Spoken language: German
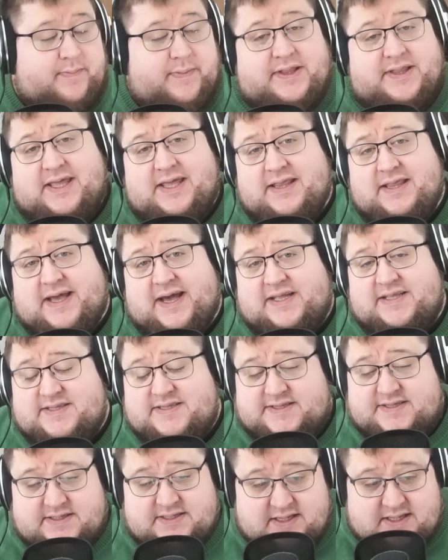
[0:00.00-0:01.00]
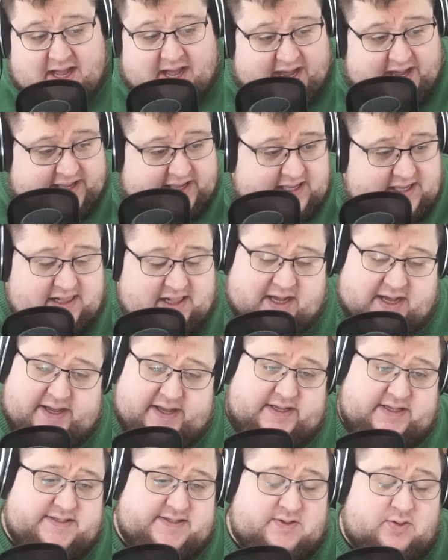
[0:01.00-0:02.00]
mit den ganzen
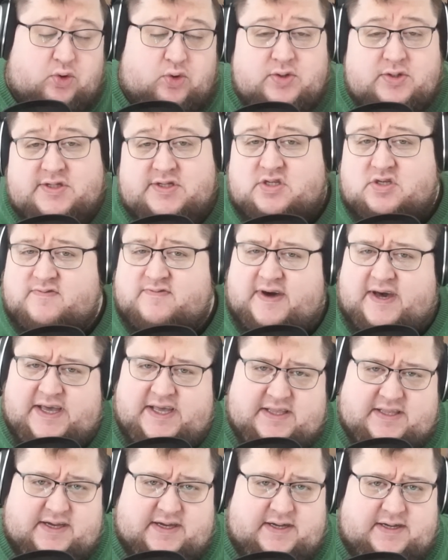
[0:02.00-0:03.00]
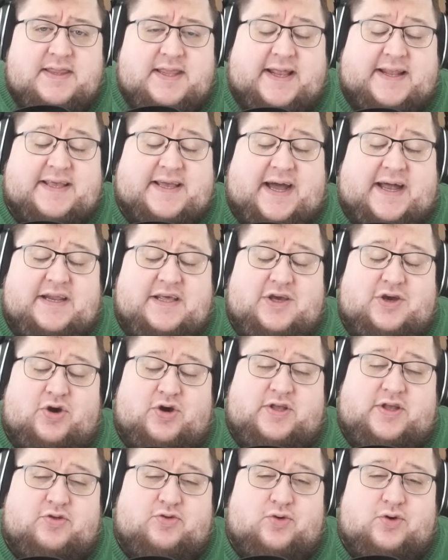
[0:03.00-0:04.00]
Highlights und so weiter, dann kann ich
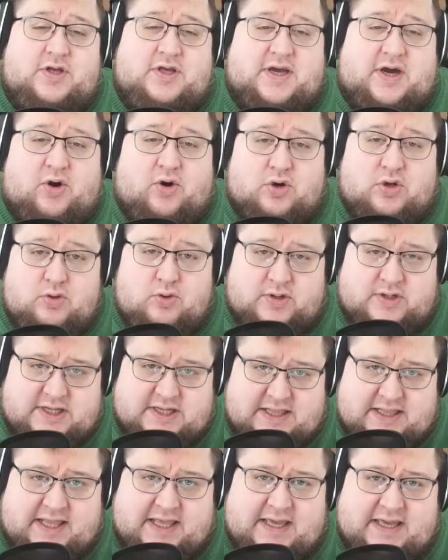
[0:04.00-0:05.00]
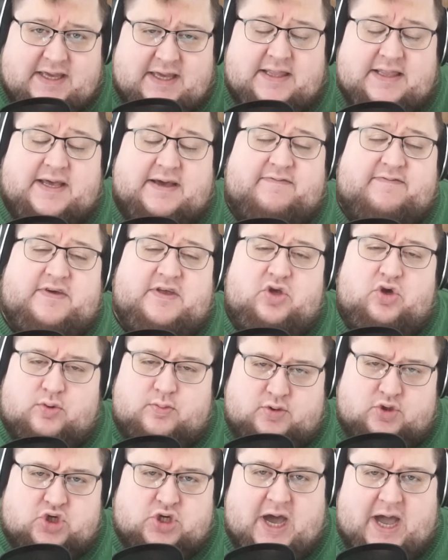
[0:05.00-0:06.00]
euch natürlich auch nur den Link in der
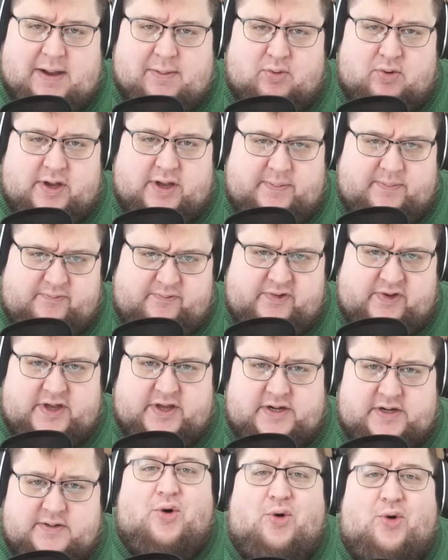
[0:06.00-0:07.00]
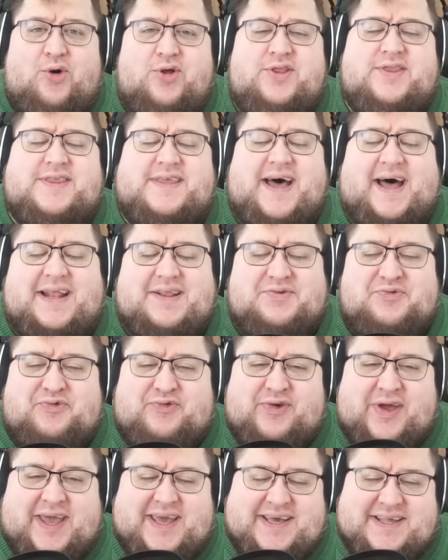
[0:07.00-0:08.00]
Videobeschreibung Werbung empfehlen. Und dann
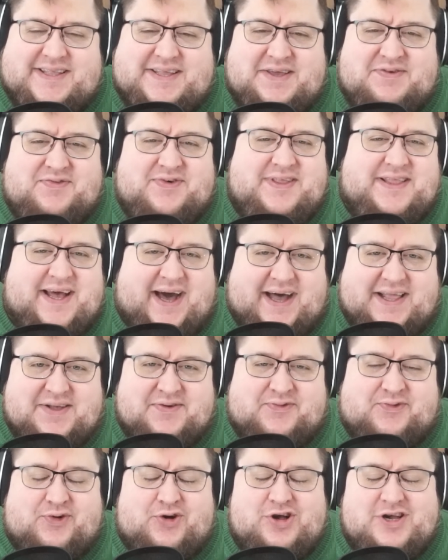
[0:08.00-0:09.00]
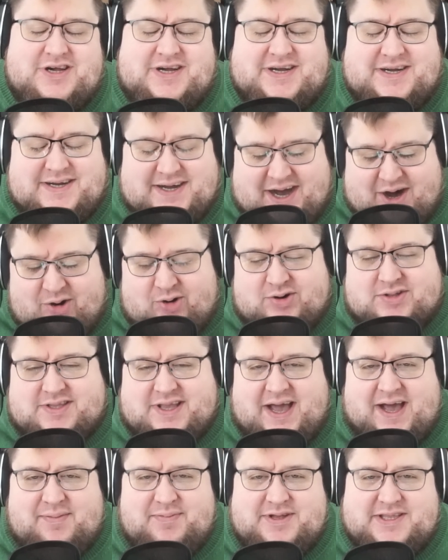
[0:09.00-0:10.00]
fängt die finale Folge auch
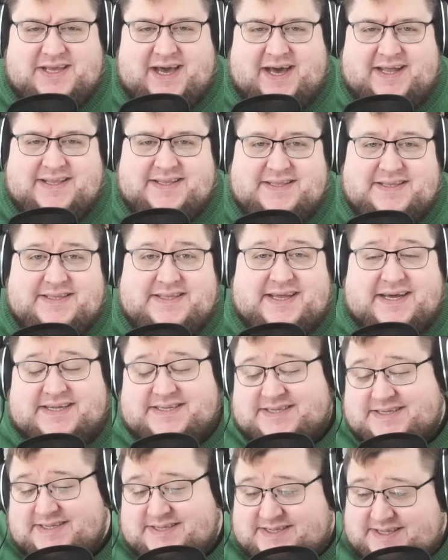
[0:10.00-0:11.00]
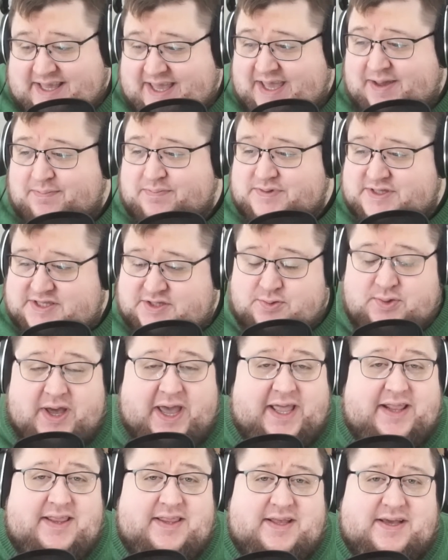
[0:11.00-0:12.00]
damit an, dass es eben zu
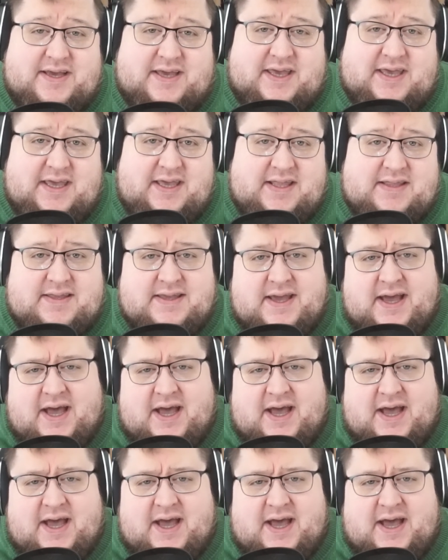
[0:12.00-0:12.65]
Ende geht.